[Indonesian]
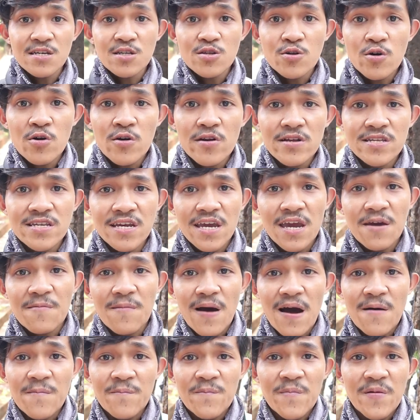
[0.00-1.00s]
itu rezeki
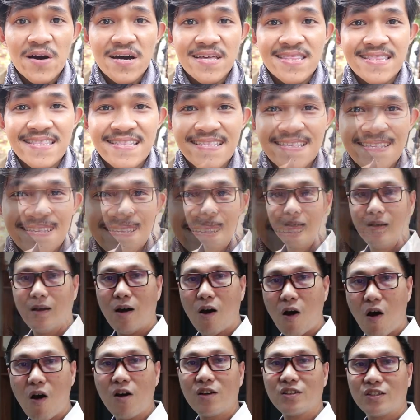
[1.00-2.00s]
mampet.
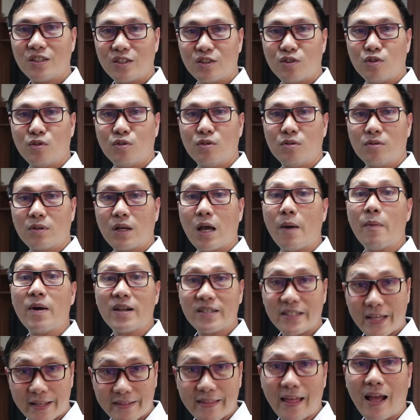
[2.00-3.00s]
Hoax itu
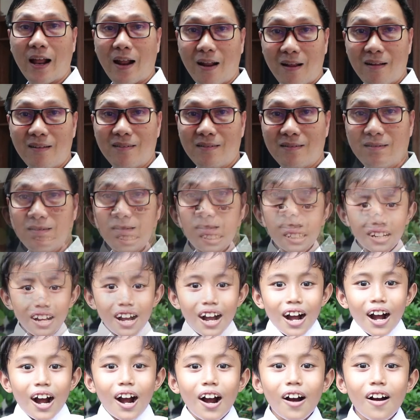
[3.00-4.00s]
kabar setan.
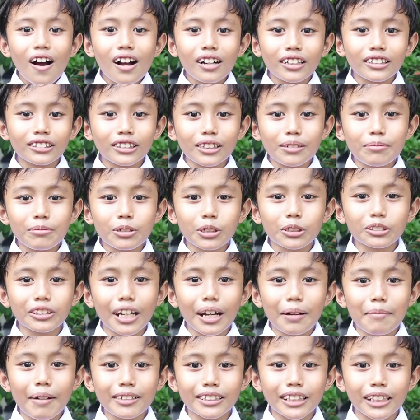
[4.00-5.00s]
Hoax itu
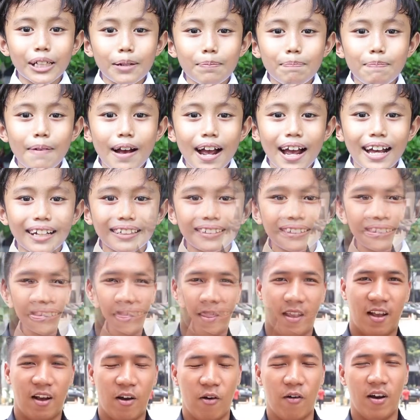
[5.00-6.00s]
merusak masa depan.
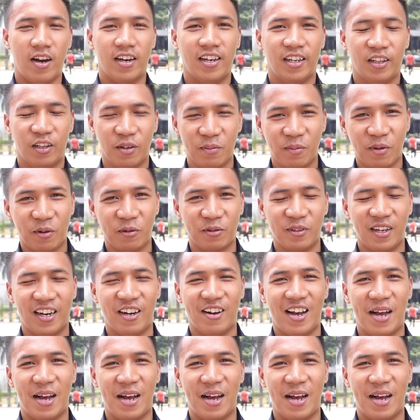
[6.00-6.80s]
Hoax itu merusak